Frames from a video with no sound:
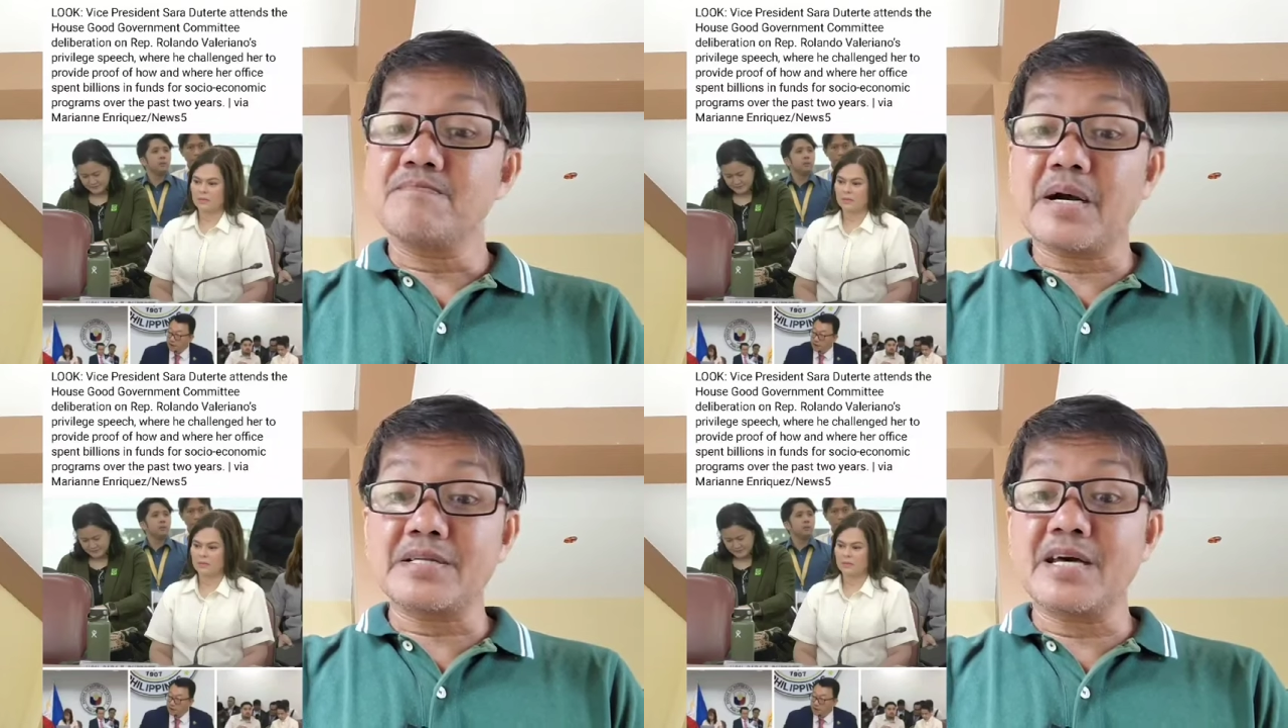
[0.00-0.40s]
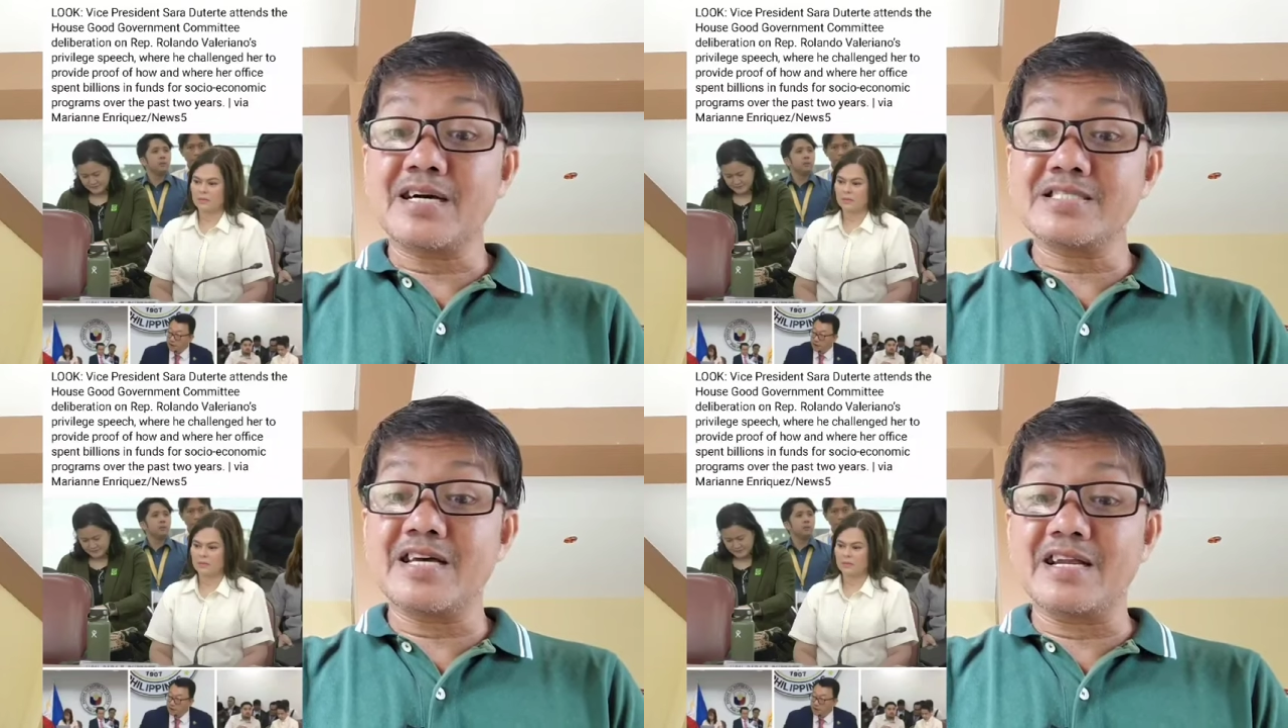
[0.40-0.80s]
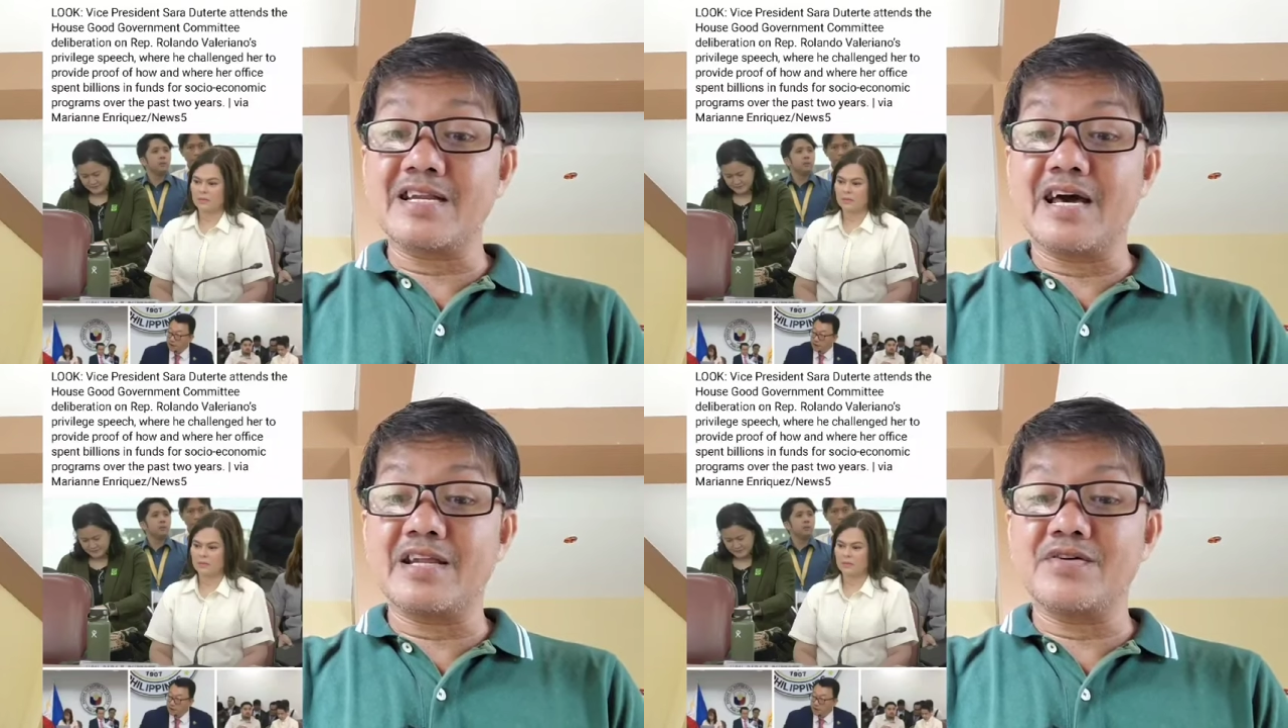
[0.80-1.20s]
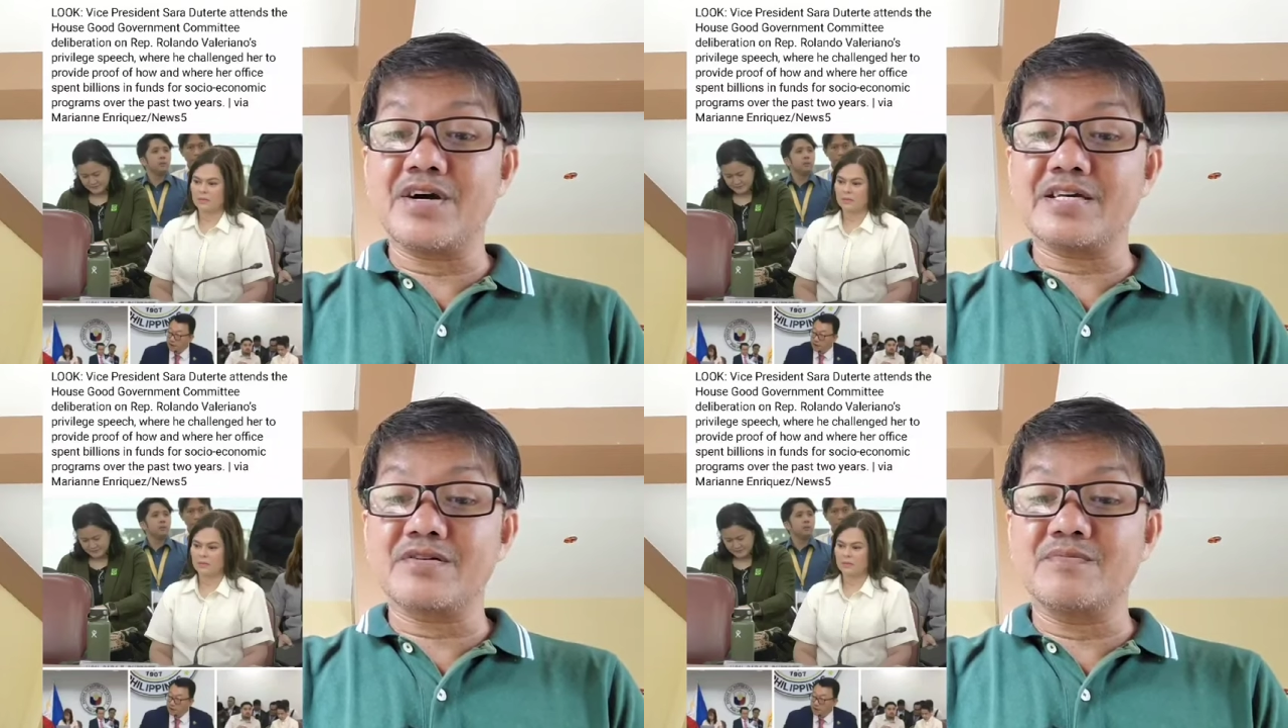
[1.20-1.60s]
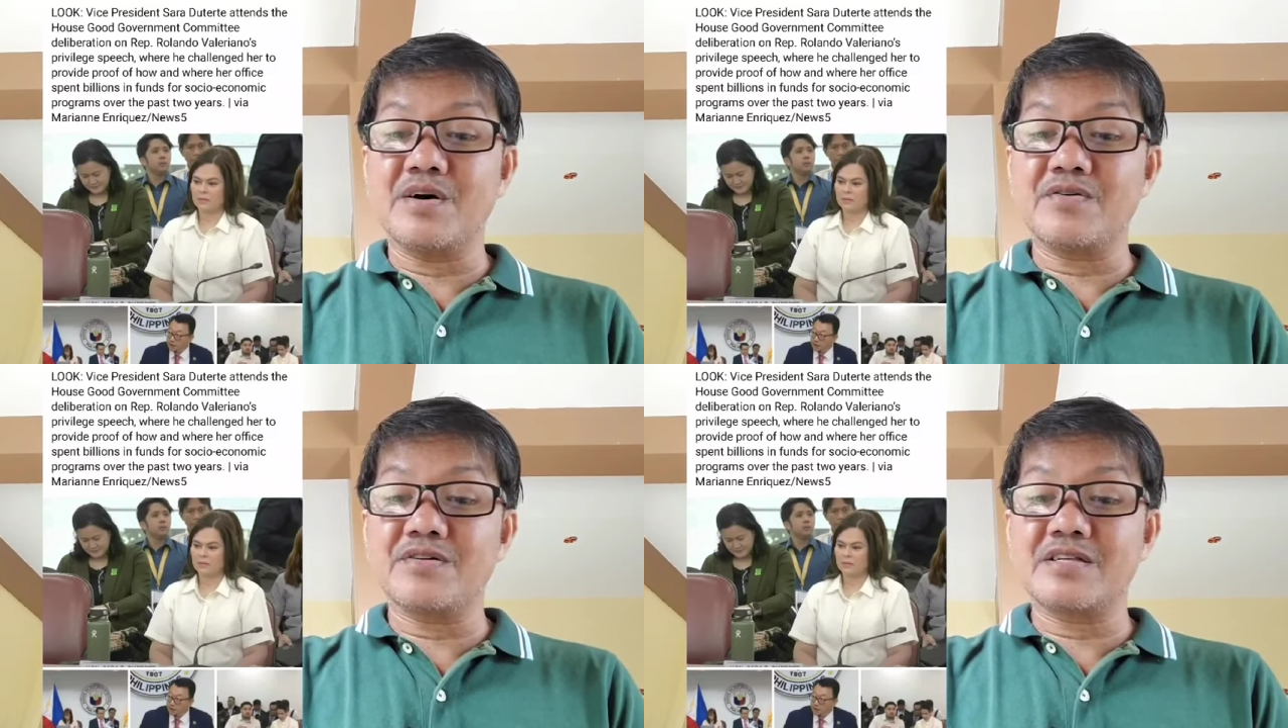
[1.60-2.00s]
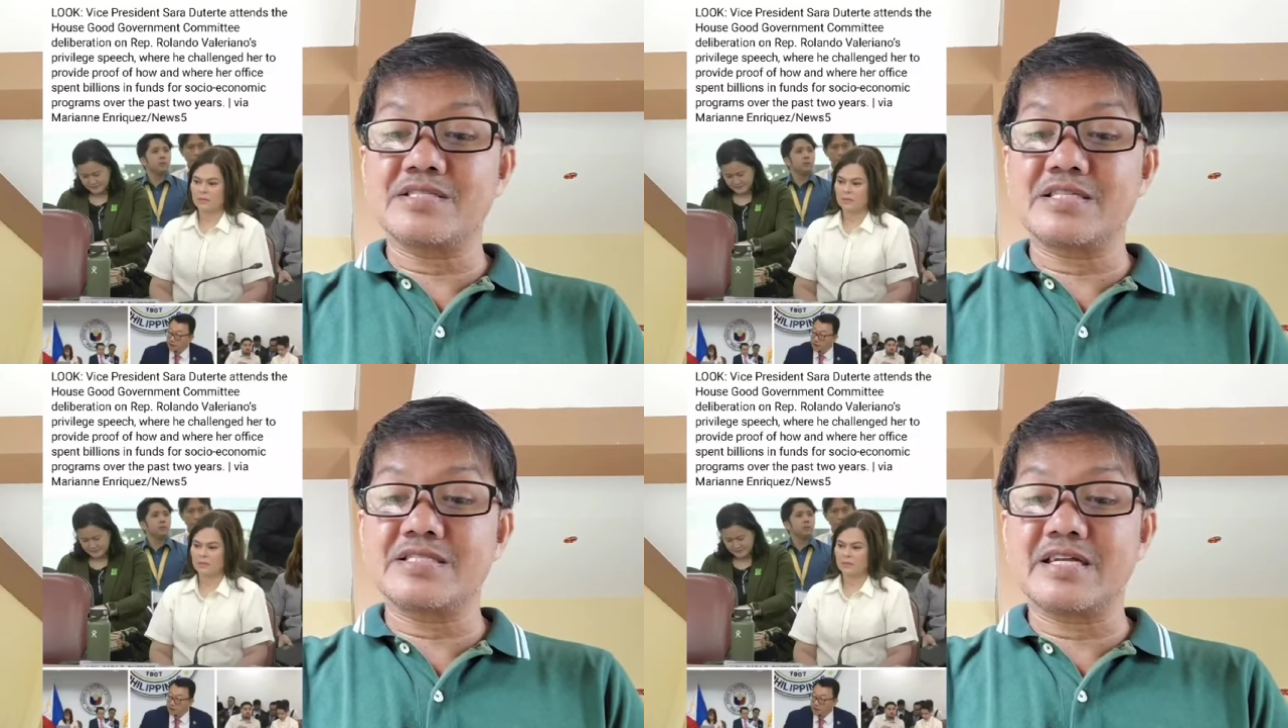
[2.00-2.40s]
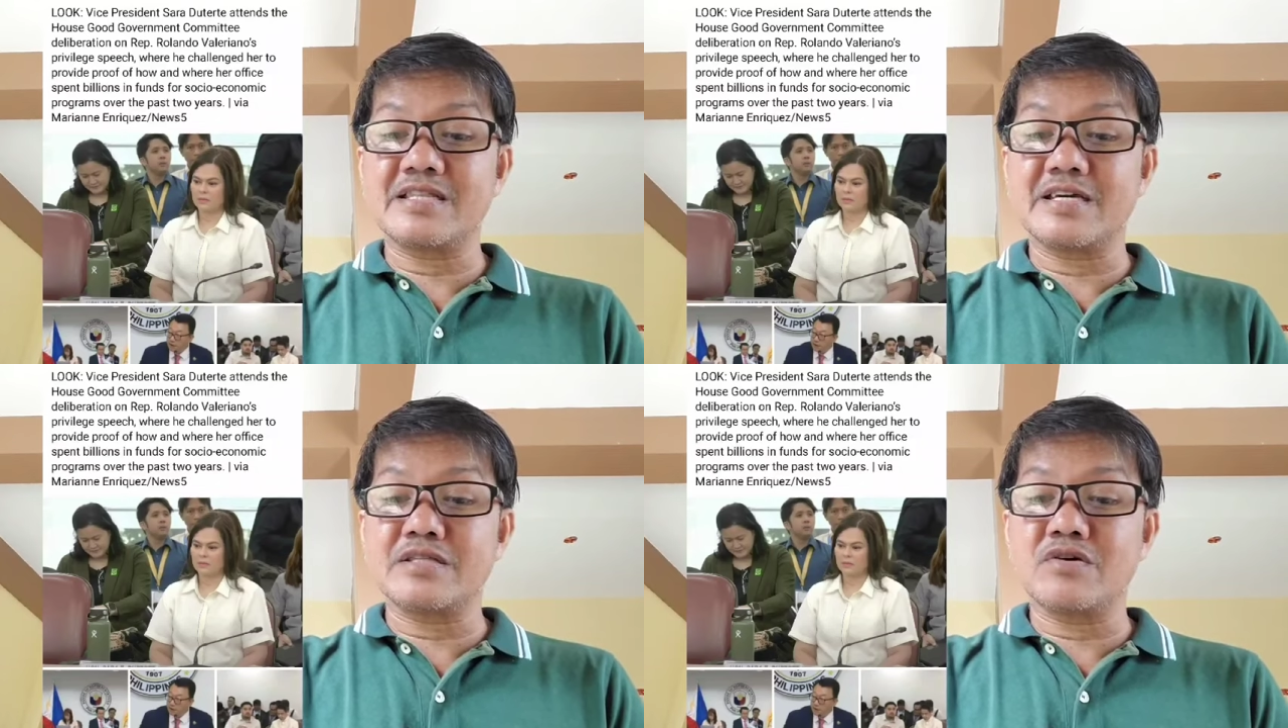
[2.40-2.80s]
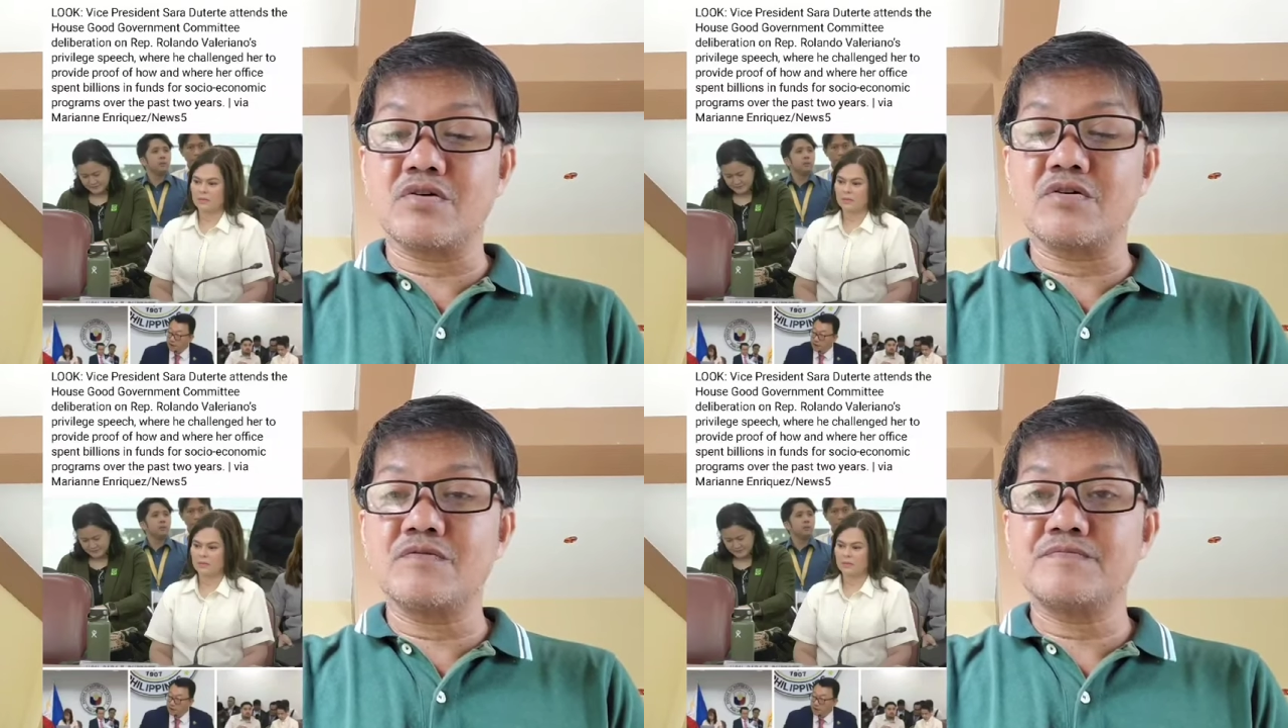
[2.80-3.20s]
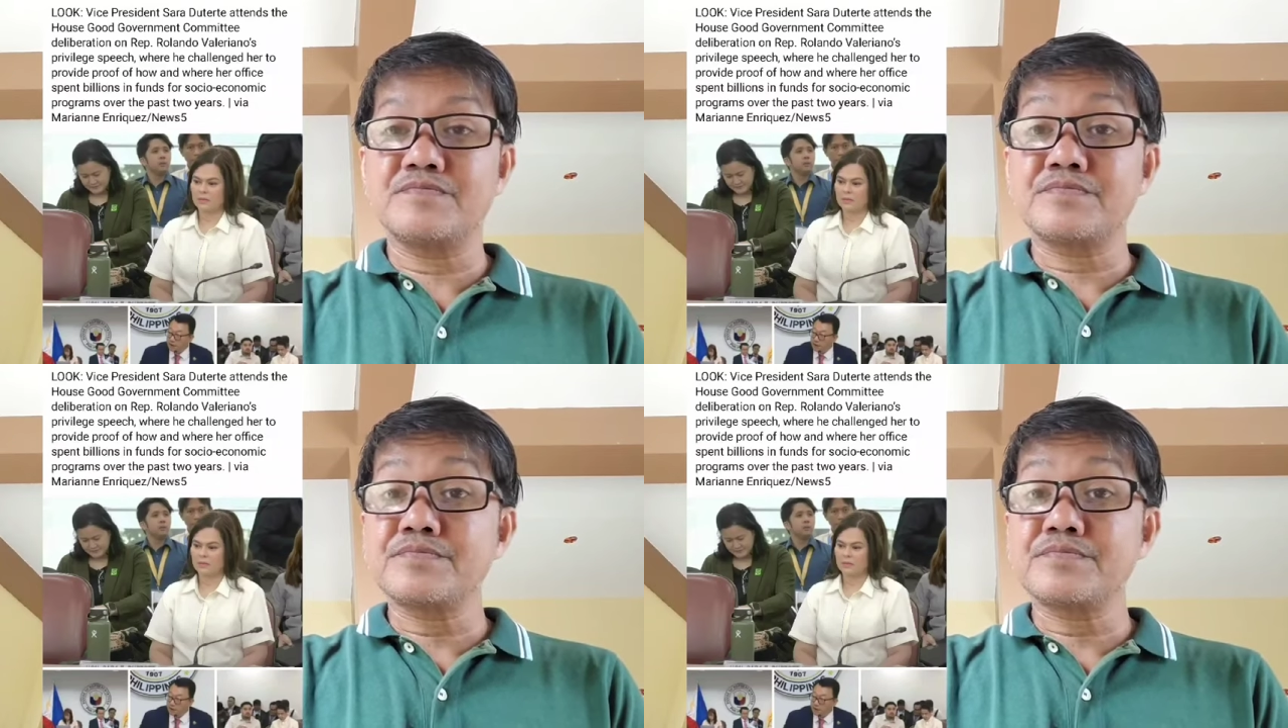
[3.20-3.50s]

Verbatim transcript: pag naasar lalo itong mga kongresista na ito,